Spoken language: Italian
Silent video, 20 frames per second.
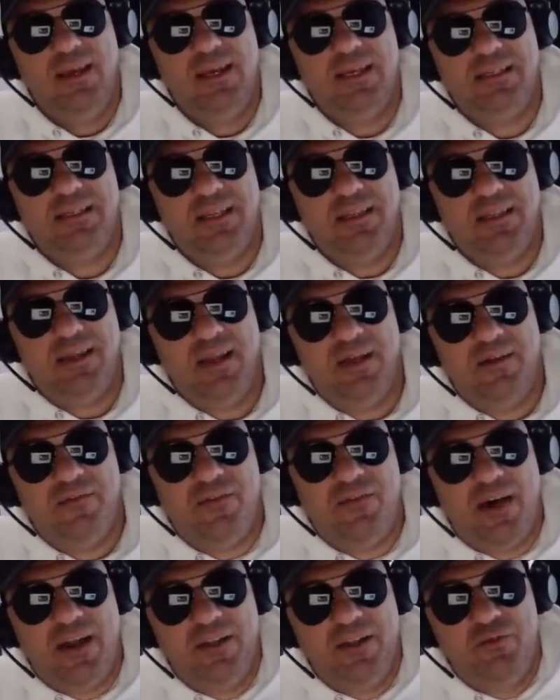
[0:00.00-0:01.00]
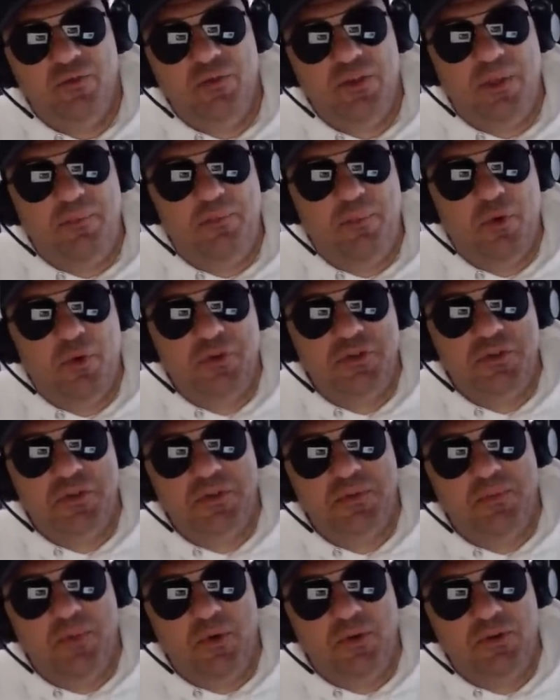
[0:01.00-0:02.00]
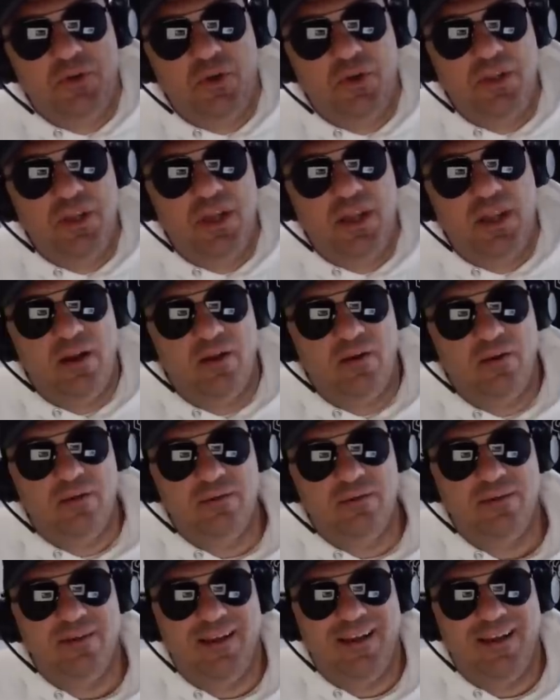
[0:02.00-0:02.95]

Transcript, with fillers: i che si tiene a fare, tutto a posto si può togliere, no?